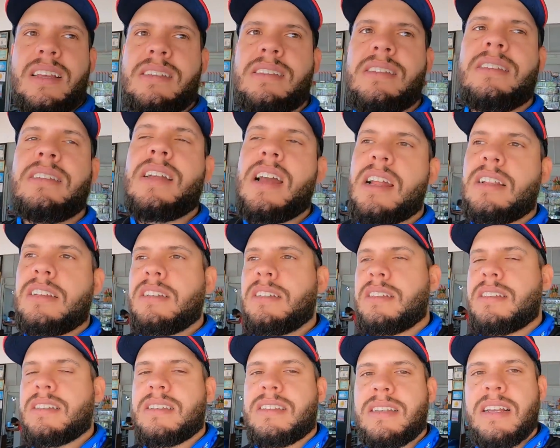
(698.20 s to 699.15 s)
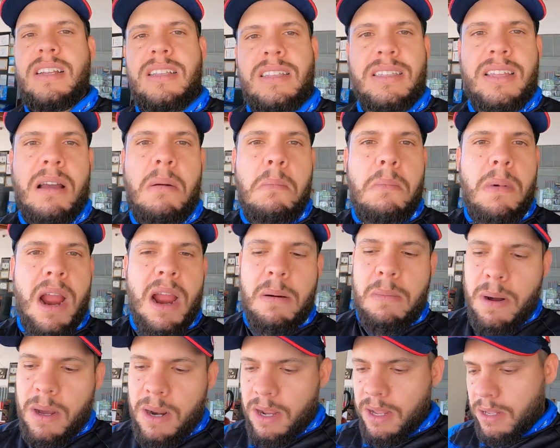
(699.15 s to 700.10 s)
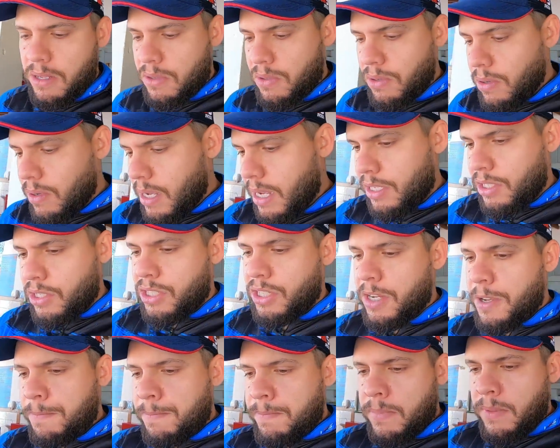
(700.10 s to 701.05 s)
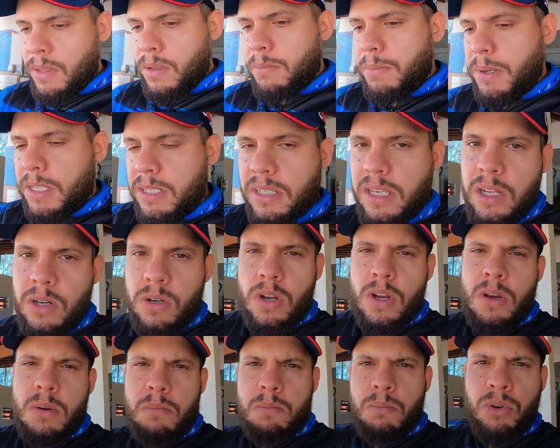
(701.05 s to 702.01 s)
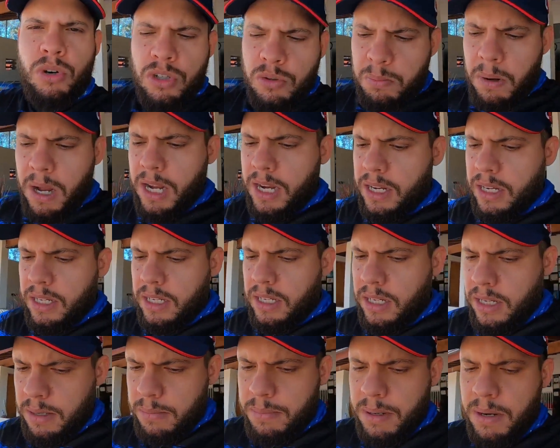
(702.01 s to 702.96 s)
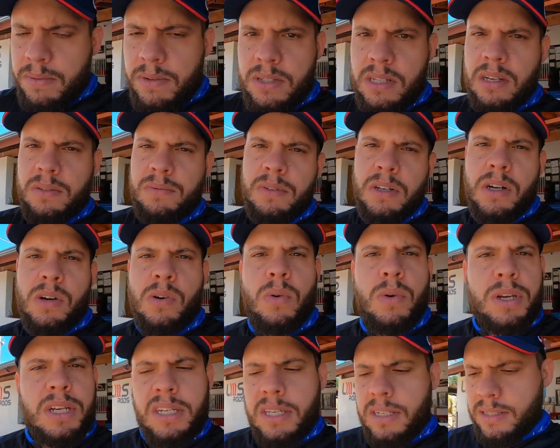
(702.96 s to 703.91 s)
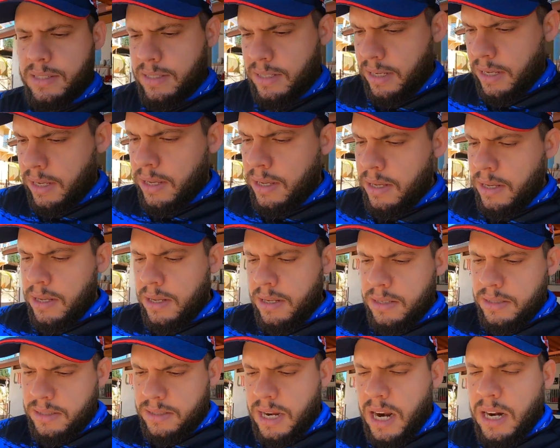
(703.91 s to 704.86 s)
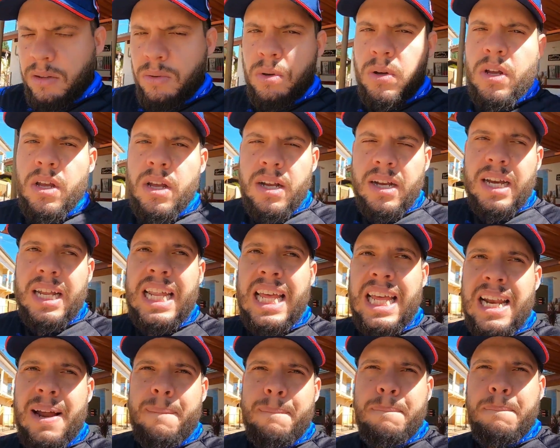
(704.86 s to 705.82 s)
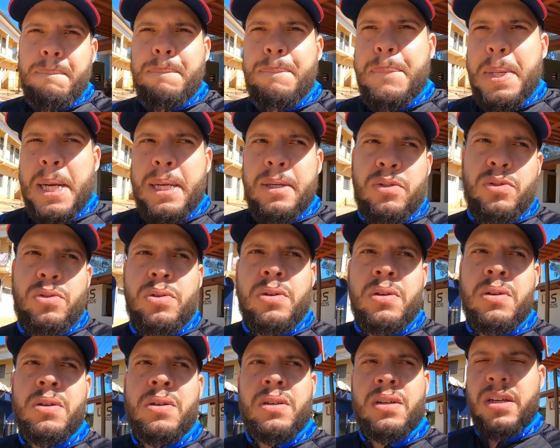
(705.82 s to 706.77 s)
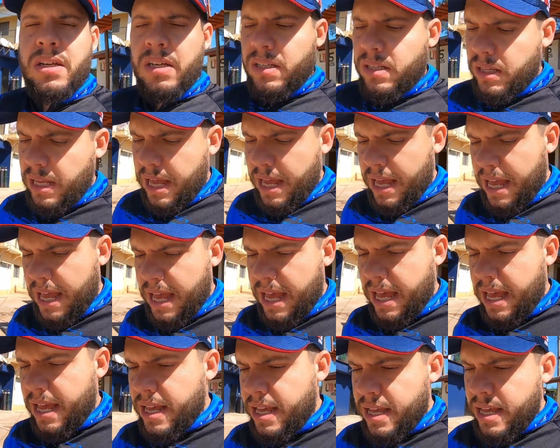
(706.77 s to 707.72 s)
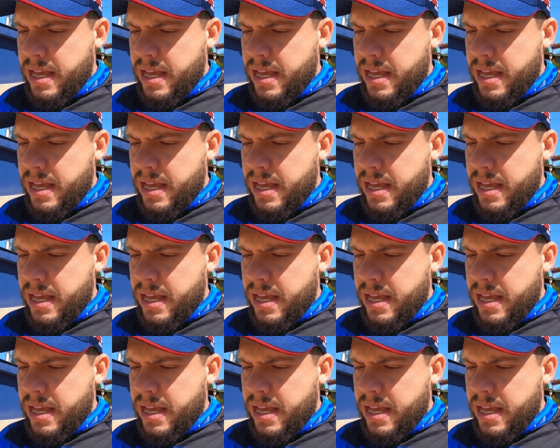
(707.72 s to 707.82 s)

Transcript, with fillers: na cidade de Santa Bárbara do Oeste. Pesqueiro muito bacana para você vir conhecer, certo? Galera, preço é,